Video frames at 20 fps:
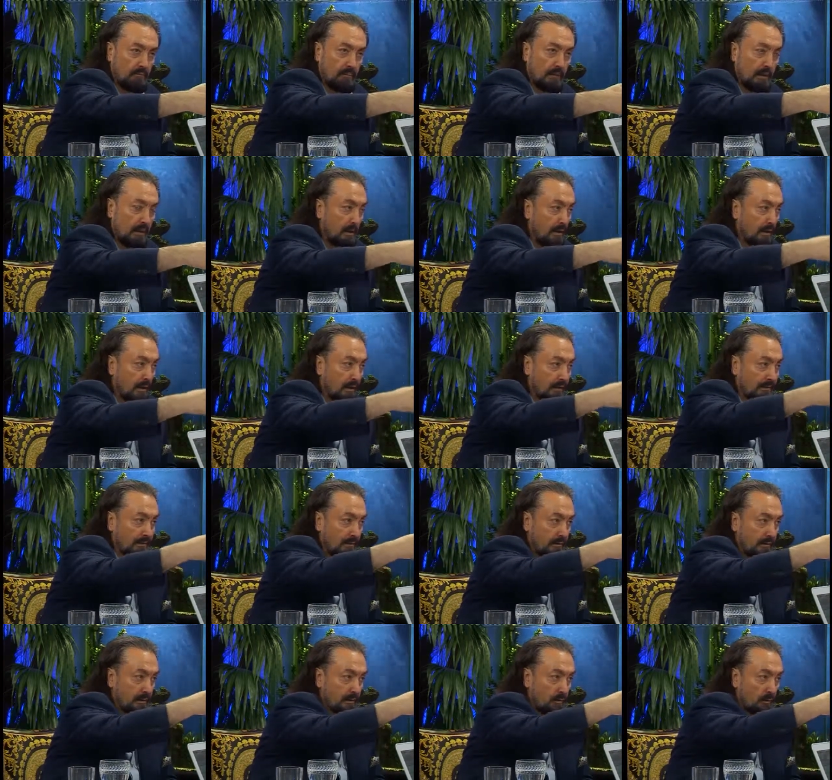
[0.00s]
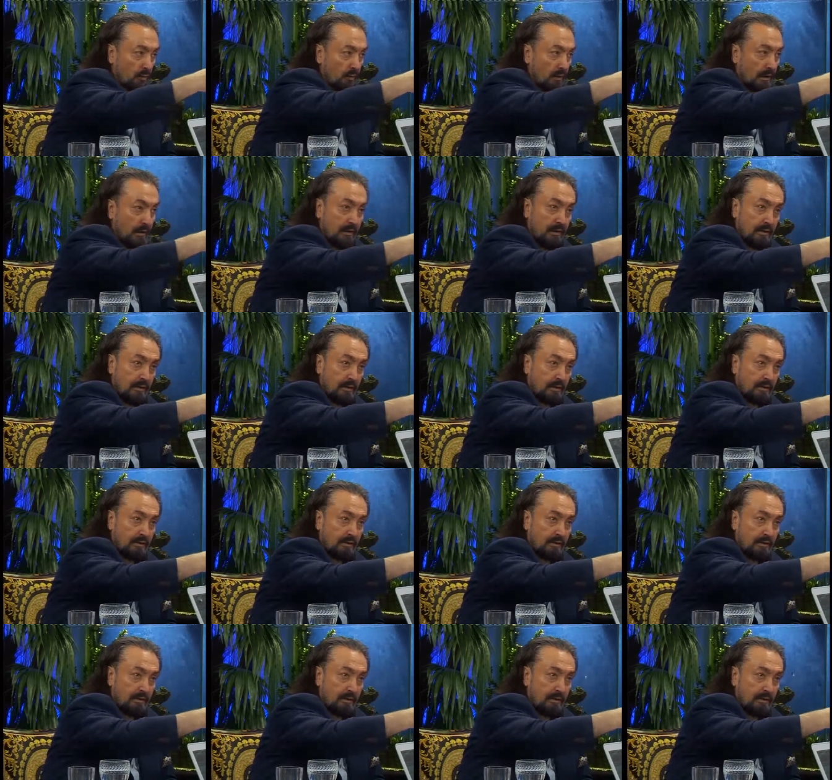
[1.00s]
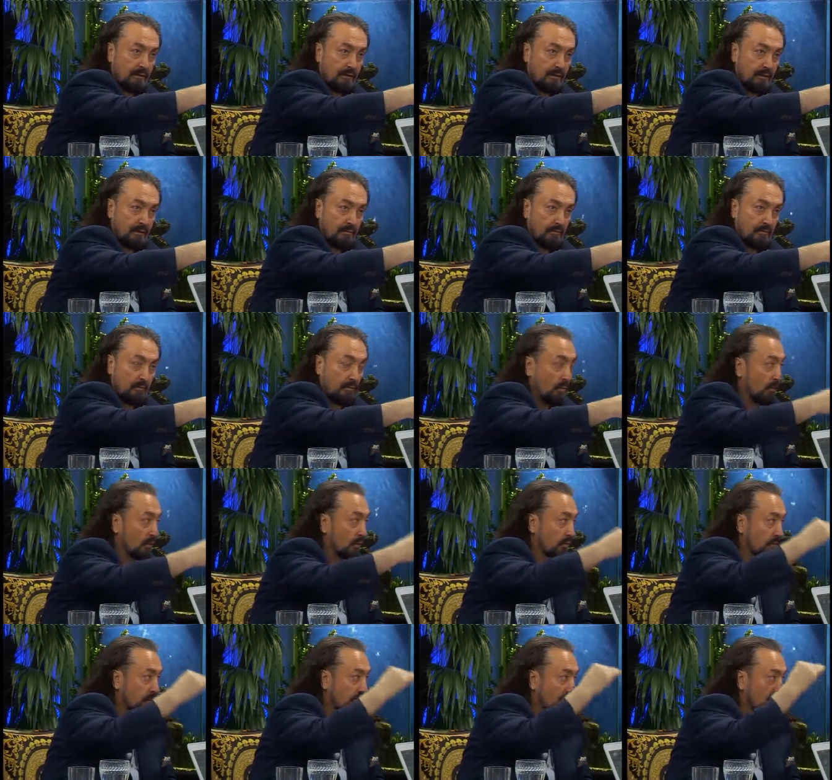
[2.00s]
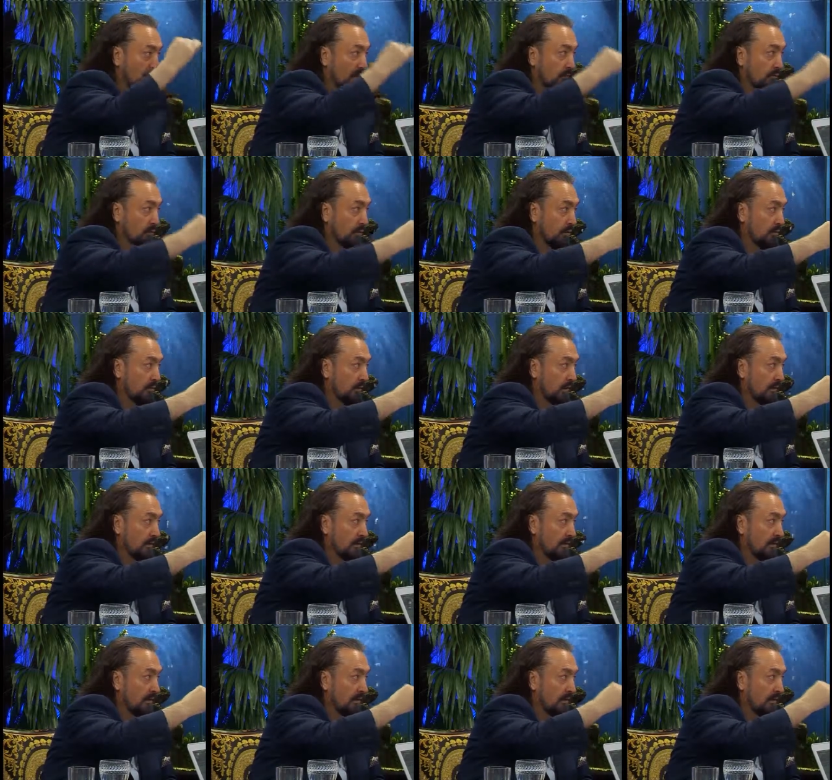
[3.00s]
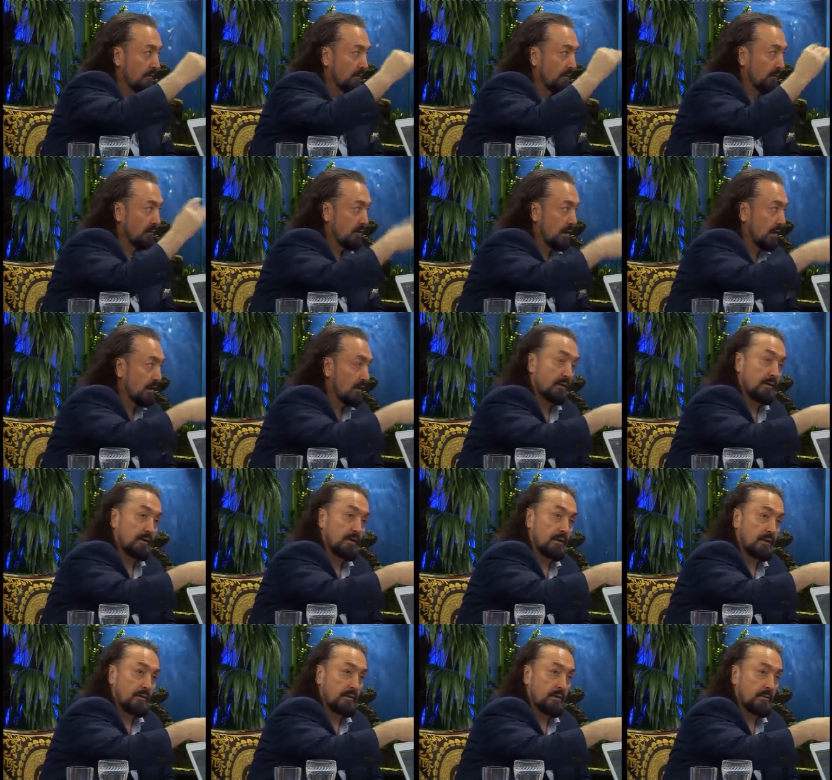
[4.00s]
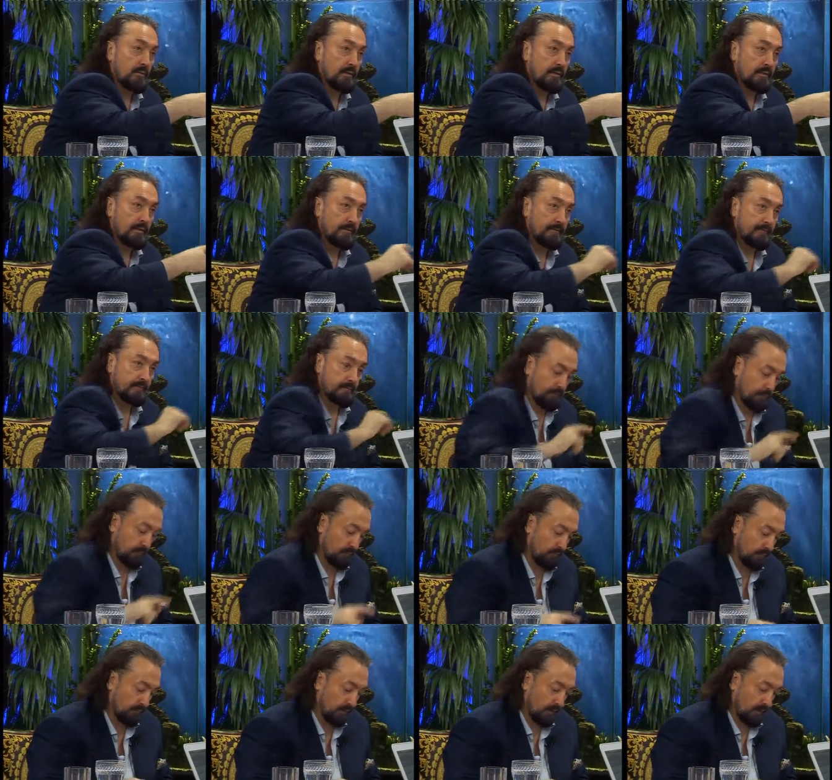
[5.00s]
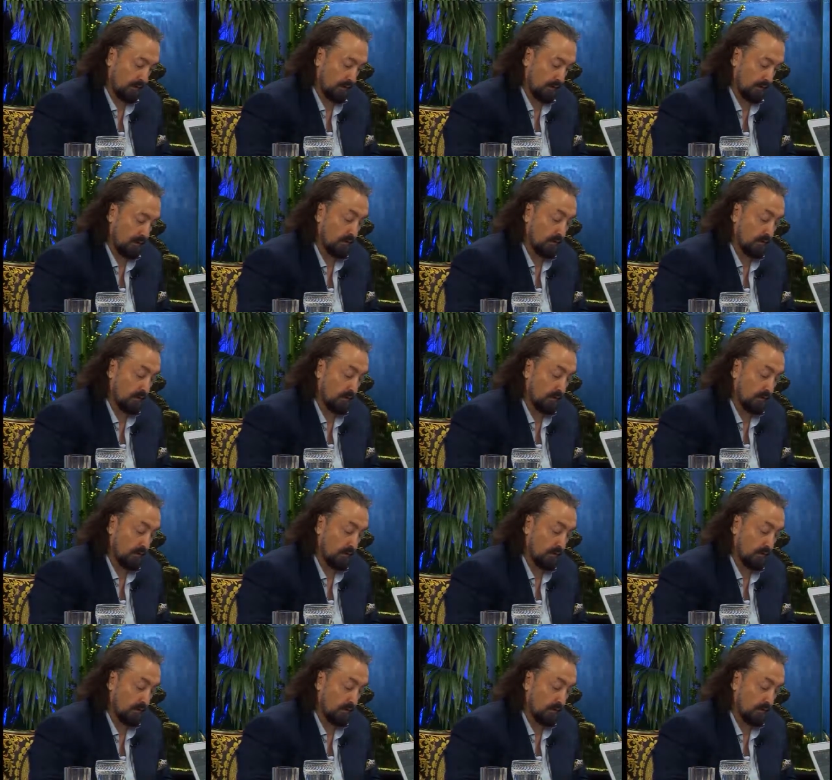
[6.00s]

Evet. Hazreti Musa'nın yanına gitti diye. Evet. Hocam. Özel adam gönderdi ve şehit etti annemizi. Maşallah.